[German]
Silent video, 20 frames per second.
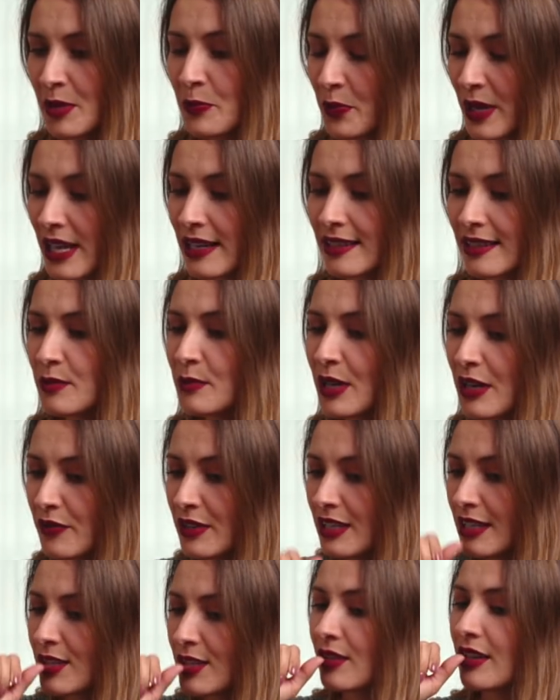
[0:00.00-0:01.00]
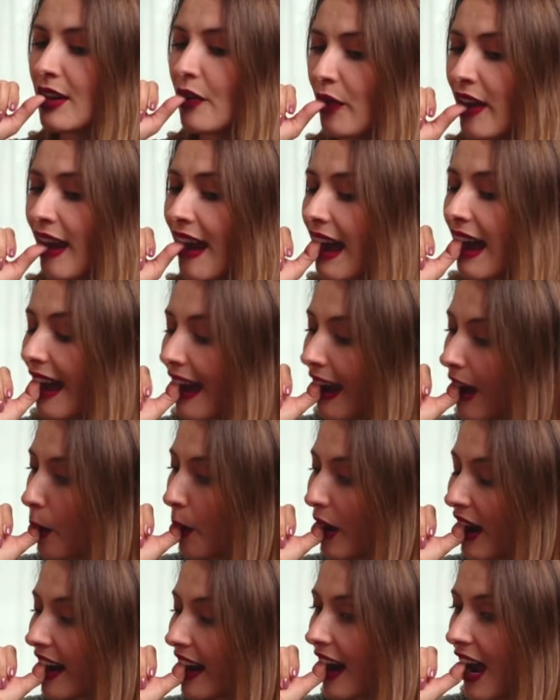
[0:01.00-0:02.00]
im Bett immer wieder so den Finger
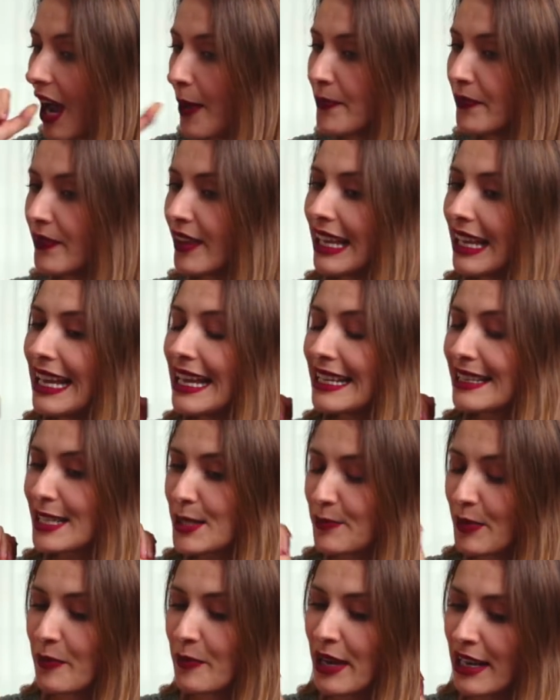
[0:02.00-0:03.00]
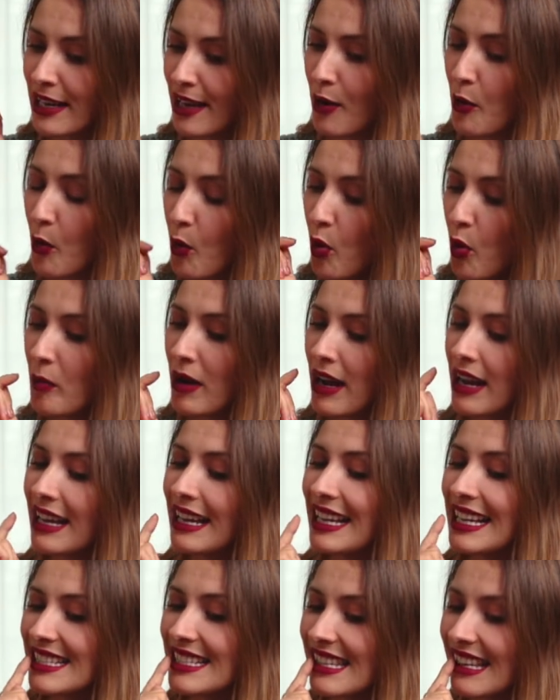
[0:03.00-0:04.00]
reingemacht haben, dass bei meiner Oma
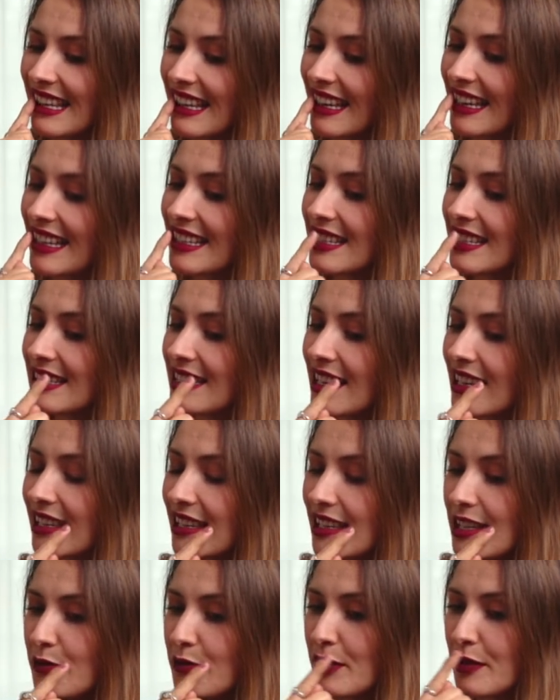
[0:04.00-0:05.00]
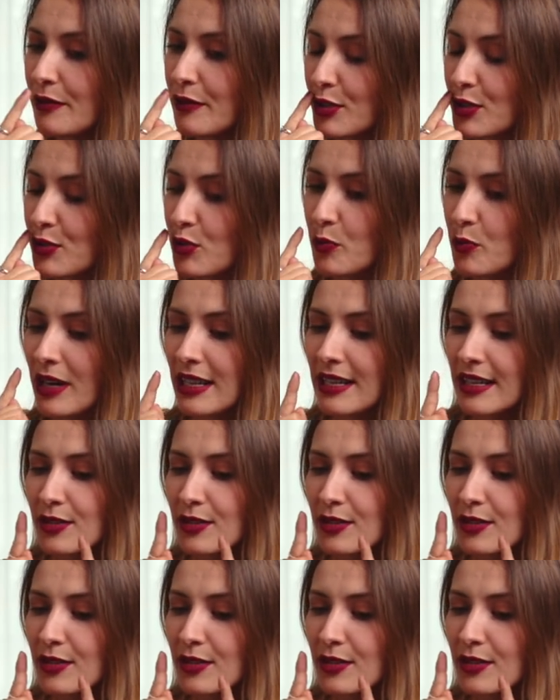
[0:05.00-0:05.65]
sich richtig der Kiefer verschoben hat.